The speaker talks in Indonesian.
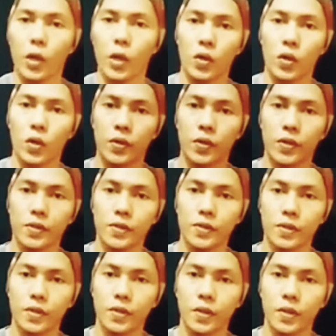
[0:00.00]
pondok.
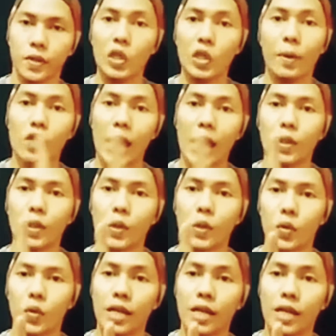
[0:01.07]
Itu baru
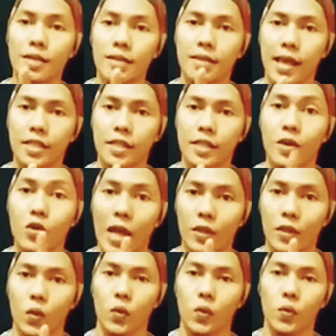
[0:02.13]
satu yang saya jelasin, baru
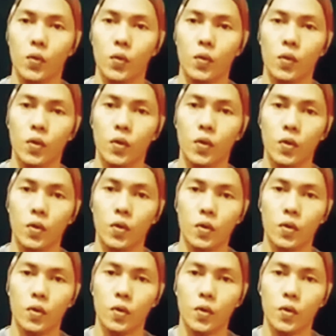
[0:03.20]
satu.
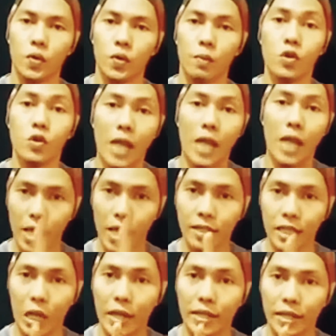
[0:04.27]
Baru satu
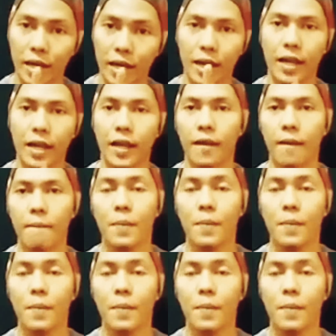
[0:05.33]
yang ketahuan terang-terangan.